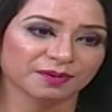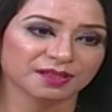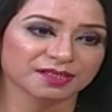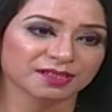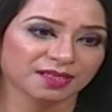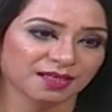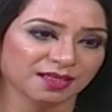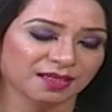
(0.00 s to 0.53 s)

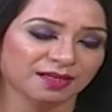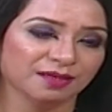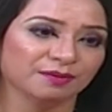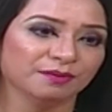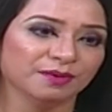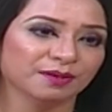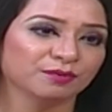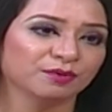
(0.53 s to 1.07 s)
কিচেনে
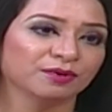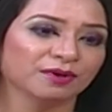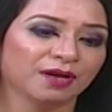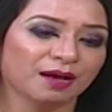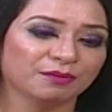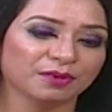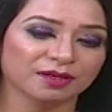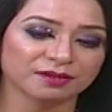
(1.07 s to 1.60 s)
এবং
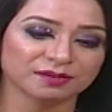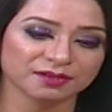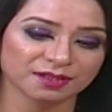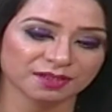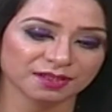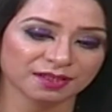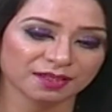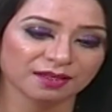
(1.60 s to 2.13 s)
আমার
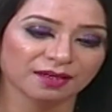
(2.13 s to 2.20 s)
যে